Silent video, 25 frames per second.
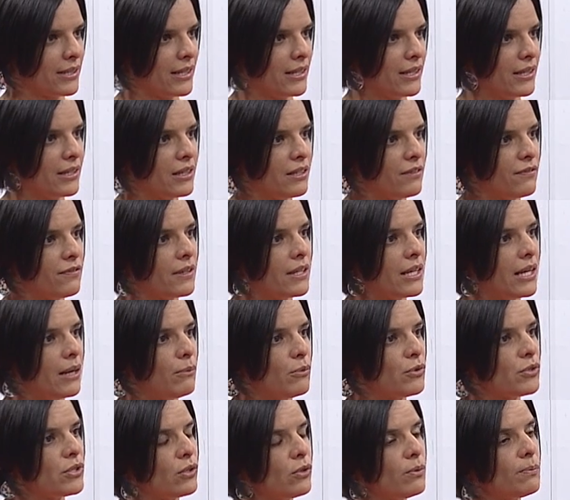que
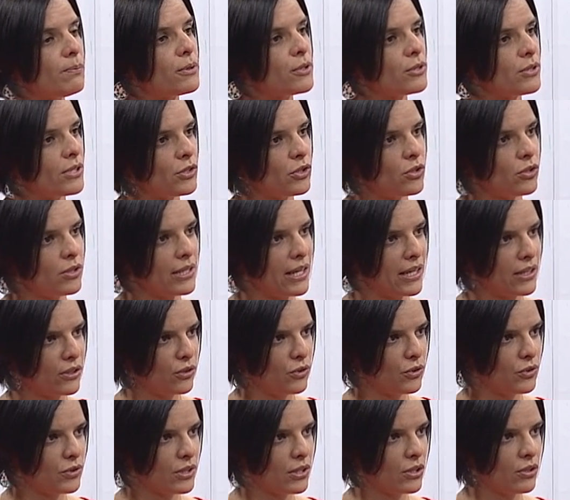identificamos en un proceso
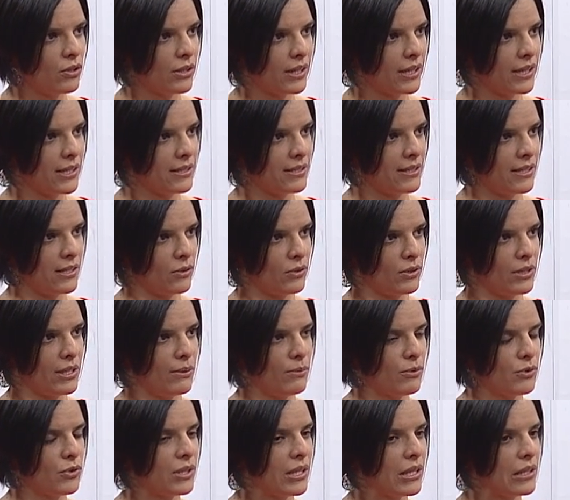diagnóstico que
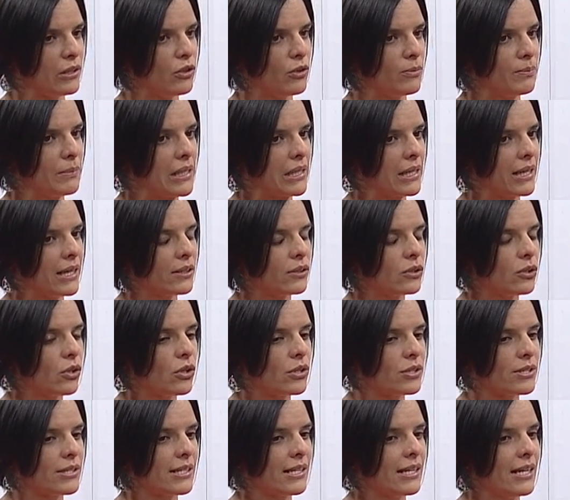desarrollamos en el
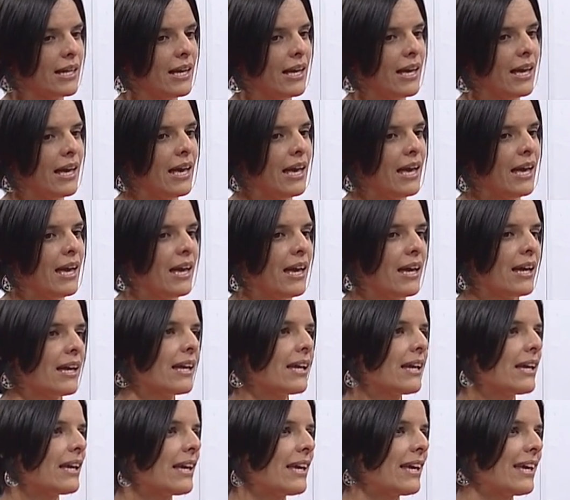2014,
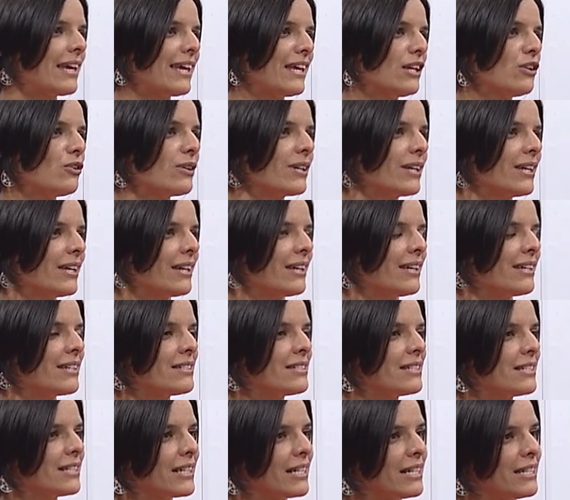que no quiere
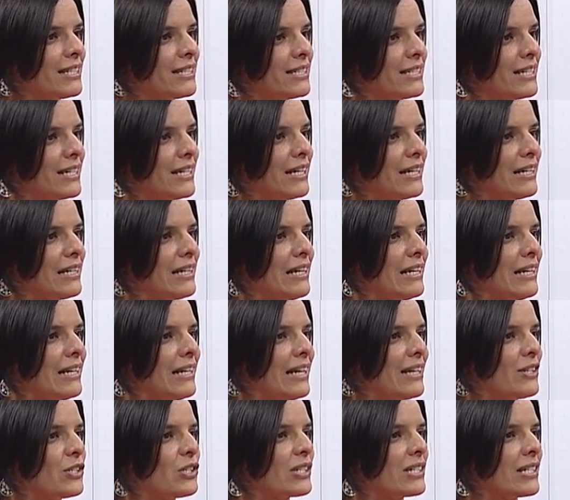decir que sean
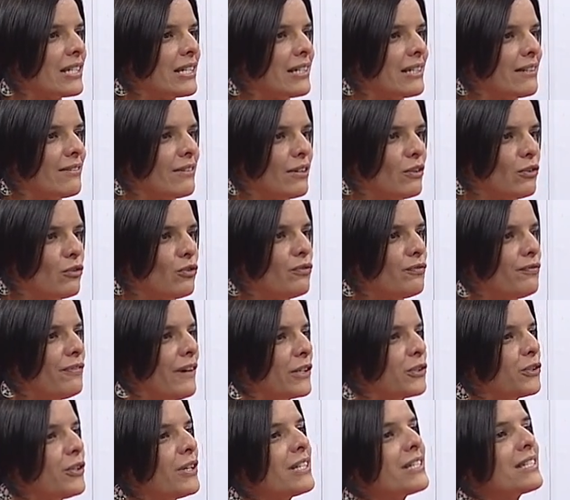los
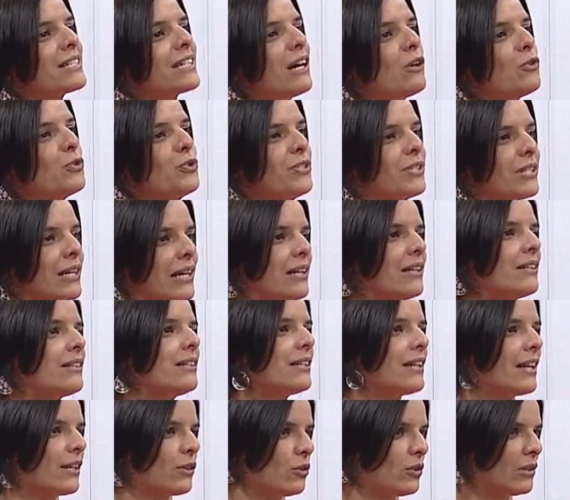factores causales
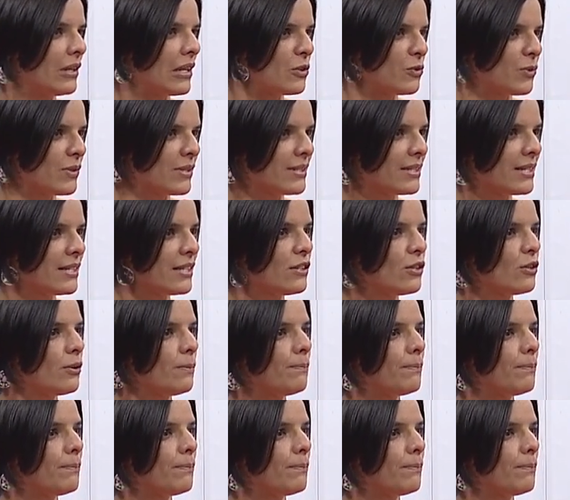directos del suicidio,